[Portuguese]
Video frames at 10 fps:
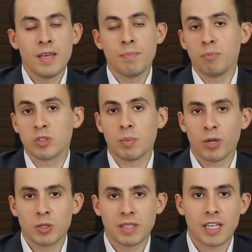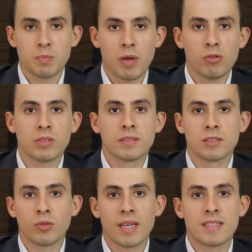E você pode estar se perguntando,
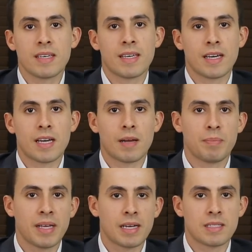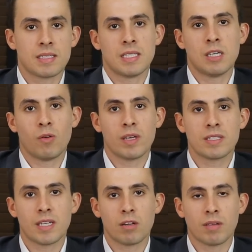então quer dizer que a aplicação, a
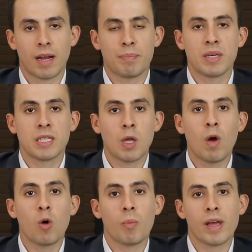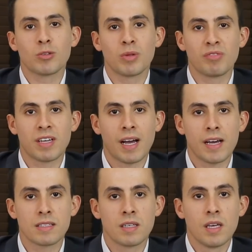escleroterapia não é um método
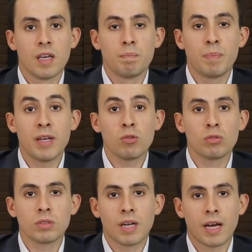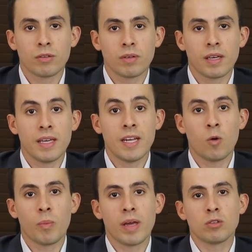eficaz? Pelo contrário, ele é
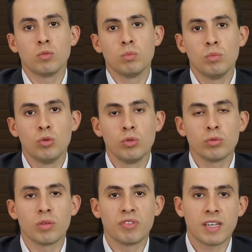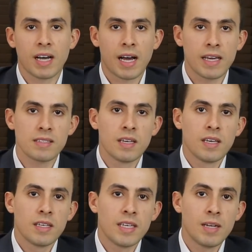um método muito eficaz
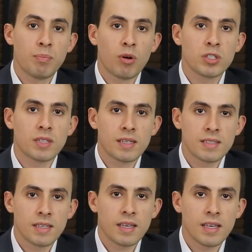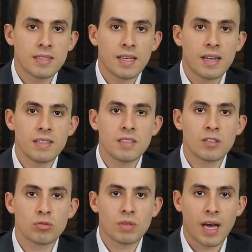e ele pode trazer excelentes
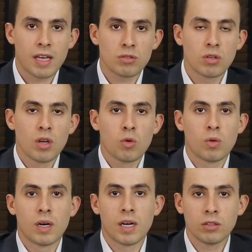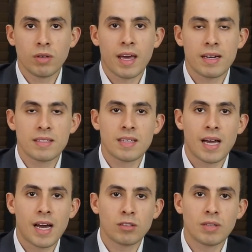resultados quando
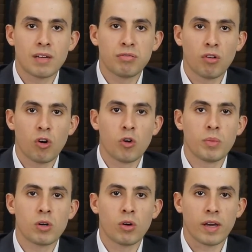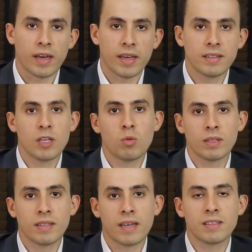realizado da forma correta e com
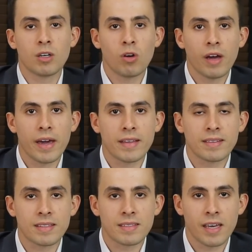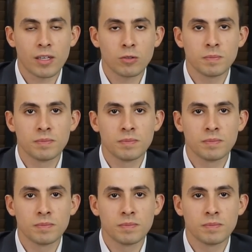a técnica correta, tá certo?